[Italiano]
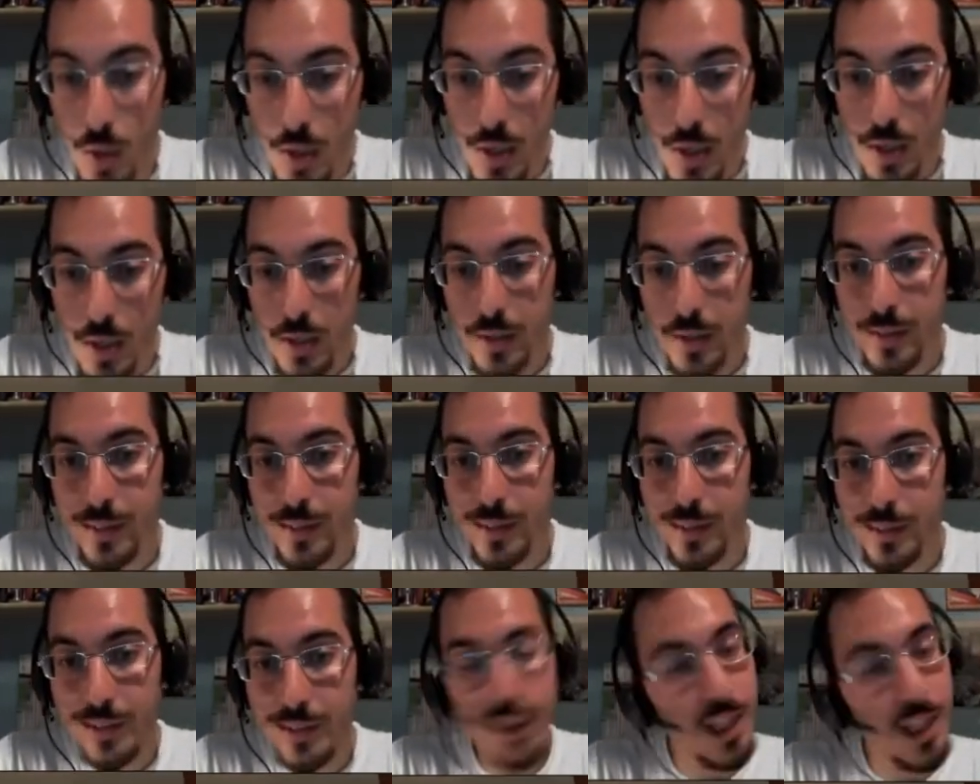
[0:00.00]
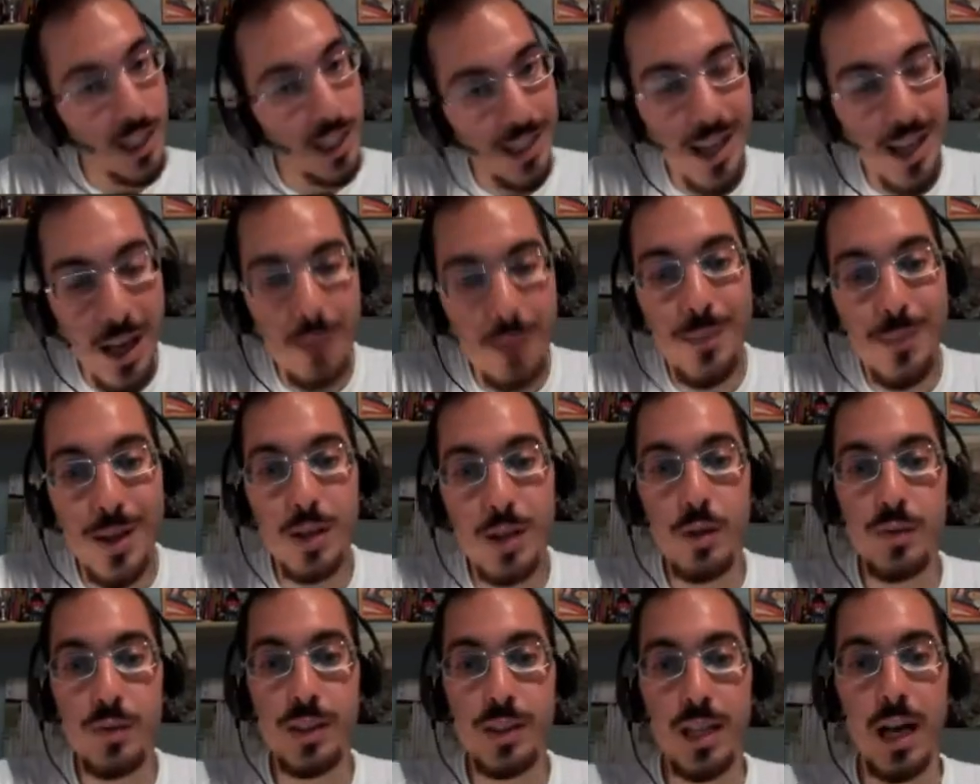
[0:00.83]
eh, direi che è
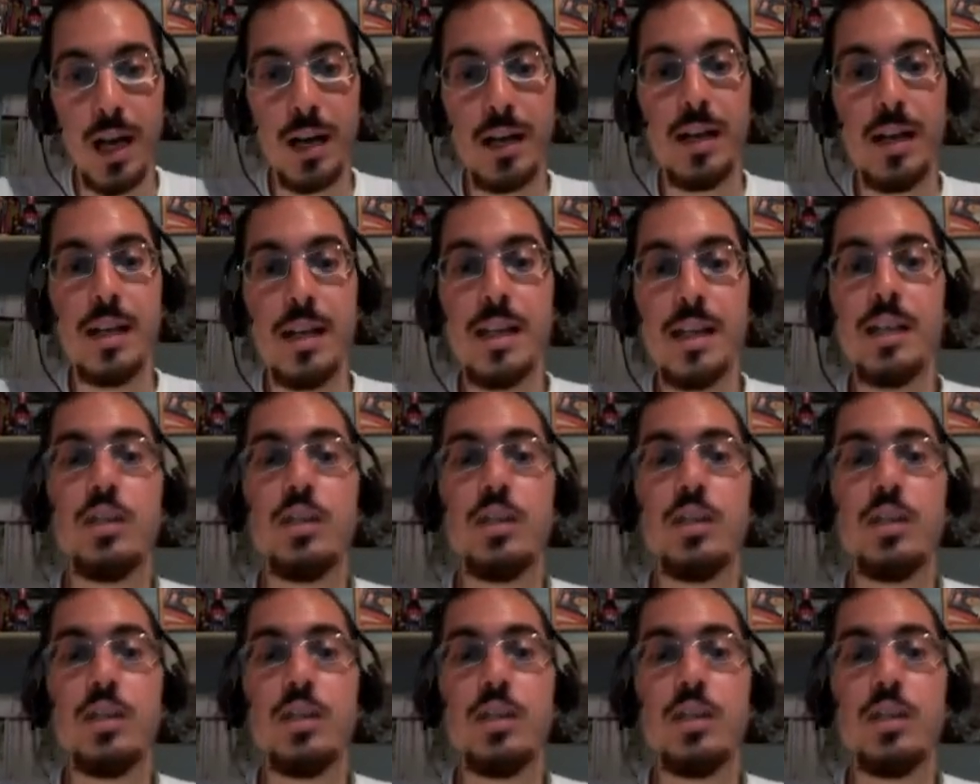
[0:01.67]
meglio evitare.